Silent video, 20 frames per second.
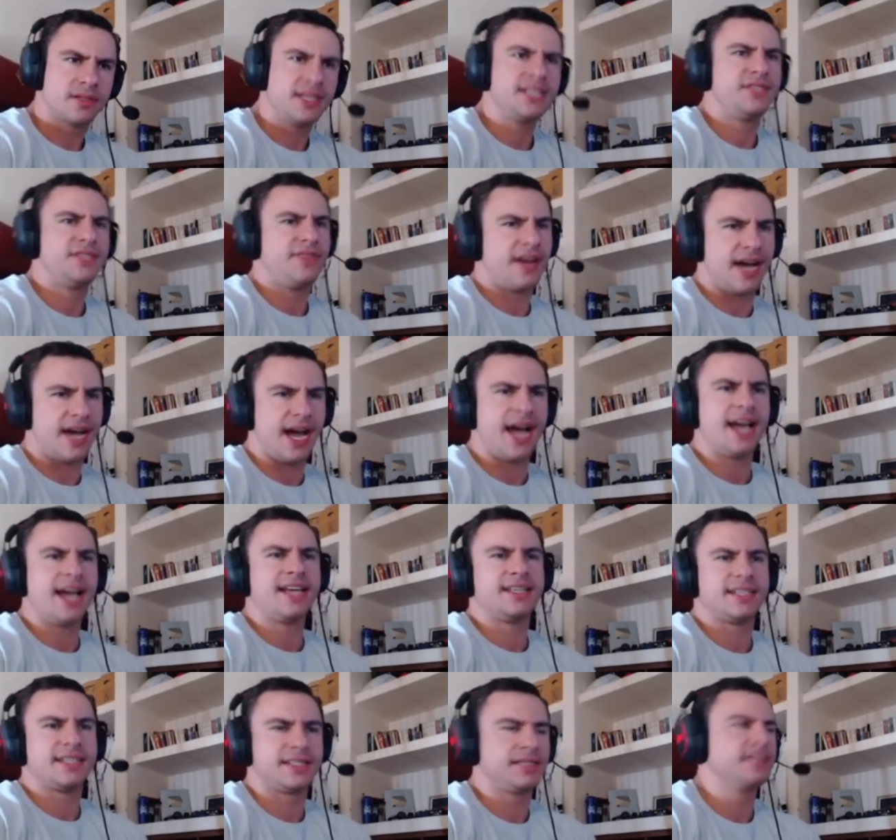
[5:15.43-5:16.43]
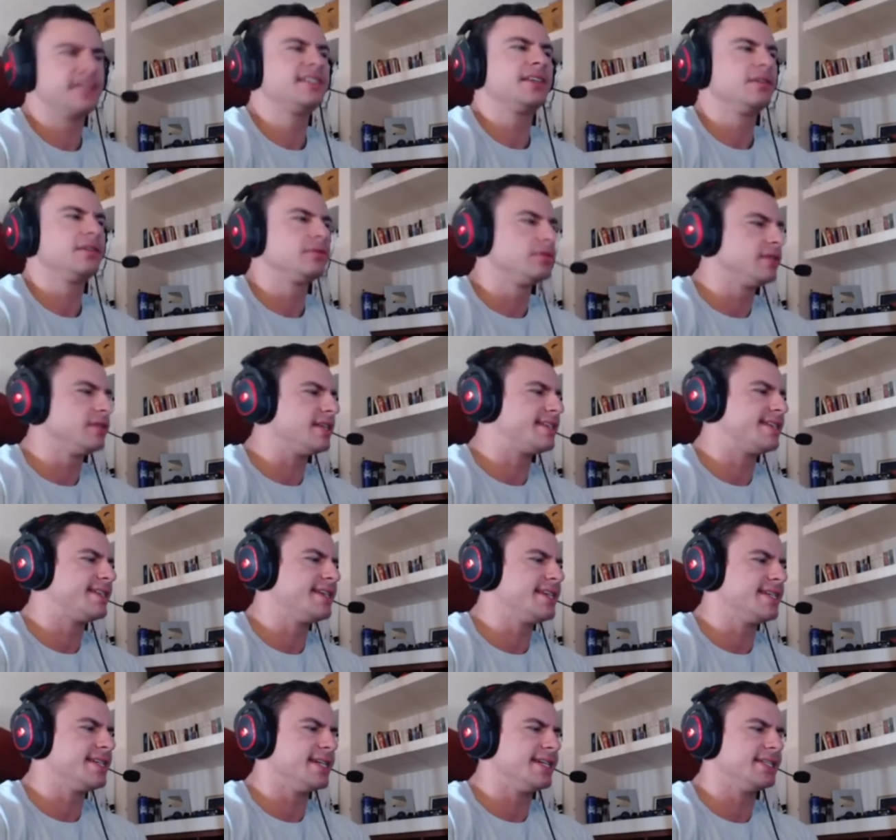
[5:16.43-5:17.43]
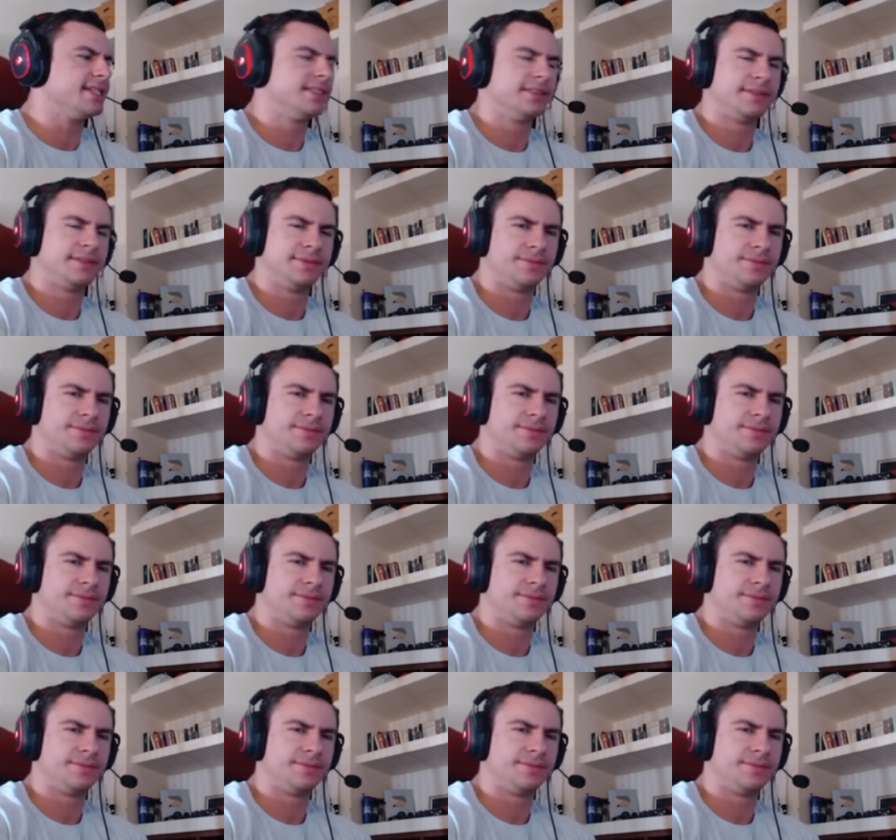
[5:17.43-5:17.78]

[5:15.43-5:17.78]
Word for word: Vocês faz. Vocês são tudo assim, né?